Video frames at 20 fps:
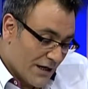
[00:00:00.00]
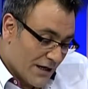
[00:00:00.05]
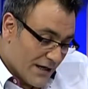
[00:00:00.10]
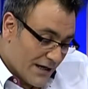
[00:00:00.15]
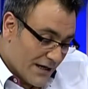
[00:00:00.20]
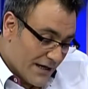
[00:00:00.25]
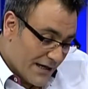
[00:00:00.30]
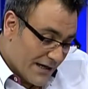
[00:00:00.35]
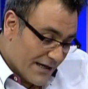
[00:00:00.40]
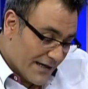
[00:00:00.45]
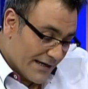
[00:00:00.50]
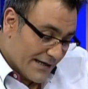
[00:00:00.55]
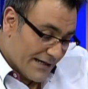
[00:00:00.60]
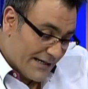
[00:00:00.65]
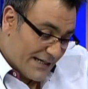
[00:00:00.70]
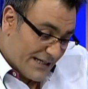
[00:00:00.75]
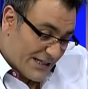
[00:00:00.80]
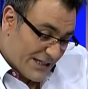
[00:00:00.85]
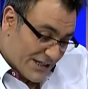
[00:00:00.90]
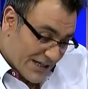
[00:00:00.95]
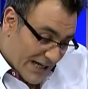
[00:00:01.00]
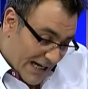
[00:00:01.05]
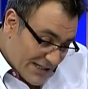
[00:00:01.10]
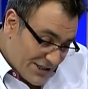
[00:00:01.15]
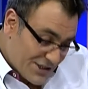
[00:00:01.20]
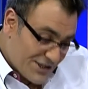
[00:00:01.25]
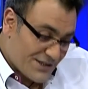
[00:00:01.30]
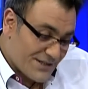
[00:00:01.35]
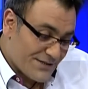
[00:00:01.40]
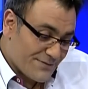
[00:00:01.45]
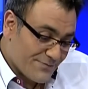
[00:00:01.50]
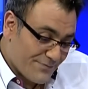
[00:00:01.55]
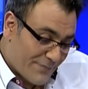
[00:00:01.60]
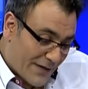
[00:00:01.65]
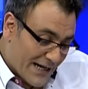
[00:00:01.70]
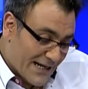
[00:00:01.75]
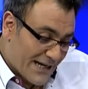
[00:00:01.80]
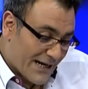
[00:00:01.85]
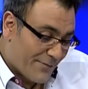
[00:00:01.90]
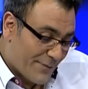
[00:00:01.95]
Ee, Kıraç,
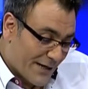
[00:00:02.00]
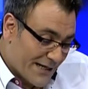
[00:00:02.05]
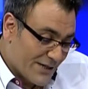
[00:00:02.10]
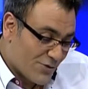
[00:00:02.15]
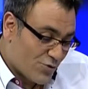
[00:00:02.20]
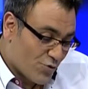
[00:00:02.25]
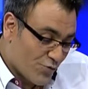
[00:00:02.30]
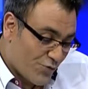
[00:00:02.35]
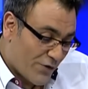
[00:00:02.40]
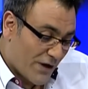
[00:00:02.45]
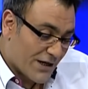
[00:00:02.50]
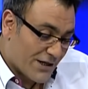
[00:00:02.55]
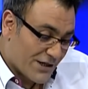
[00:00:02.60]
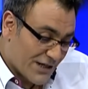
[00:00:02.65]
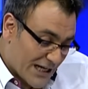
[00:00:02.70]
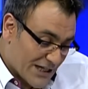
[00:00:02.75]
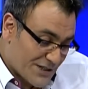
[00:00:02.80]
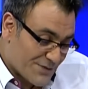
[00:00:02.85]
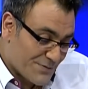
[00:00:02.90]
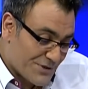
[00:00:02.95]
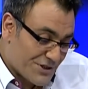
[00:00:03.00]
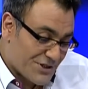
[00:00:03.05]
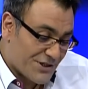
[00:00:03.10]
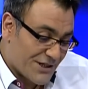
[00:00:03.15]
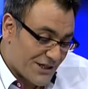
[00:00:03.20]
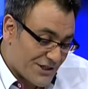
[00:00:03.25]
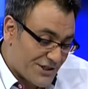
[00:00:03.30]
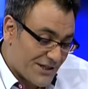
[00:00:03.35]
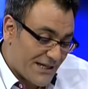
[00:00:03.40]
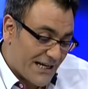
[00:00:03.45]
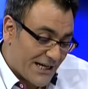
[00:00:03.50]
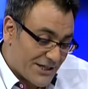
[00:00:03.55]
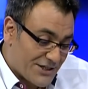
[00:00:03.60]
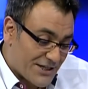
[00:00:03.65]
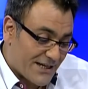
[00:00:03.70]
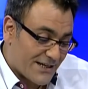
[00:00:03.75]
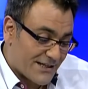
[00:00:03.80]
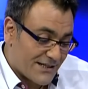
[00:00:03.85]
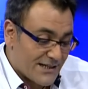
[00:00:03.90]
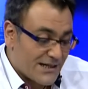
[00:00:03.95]
Bayram Ali Tufan Kıraçmış Kıraç'ın
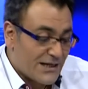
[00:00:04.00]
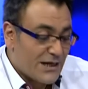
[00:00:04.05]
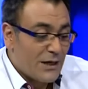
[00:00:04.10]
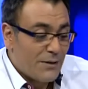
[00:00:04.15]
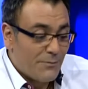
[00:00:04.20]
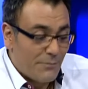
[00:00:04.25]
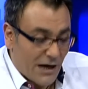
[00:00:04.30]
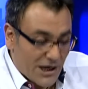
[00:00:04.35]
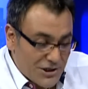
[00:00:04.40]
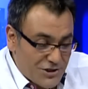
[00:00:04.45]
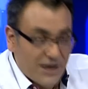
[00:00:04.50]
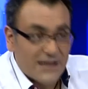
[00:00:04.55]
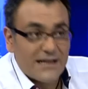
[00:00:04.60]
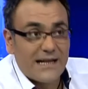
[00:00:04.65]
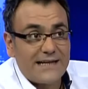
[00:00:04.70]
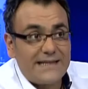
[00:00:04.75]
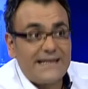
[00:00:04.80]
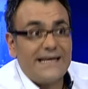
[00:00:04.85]
gerçek adı maşallah